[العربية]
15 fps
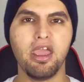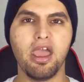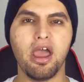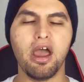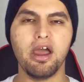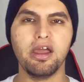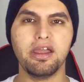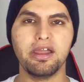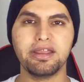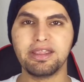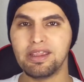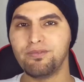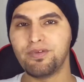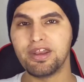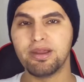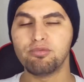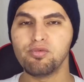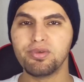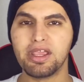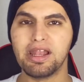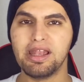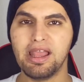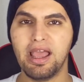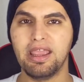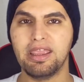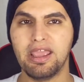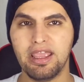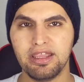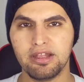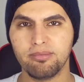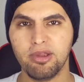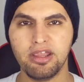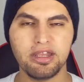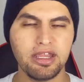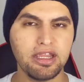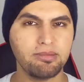أه كيف انا ممكن لاقي هاي المهنه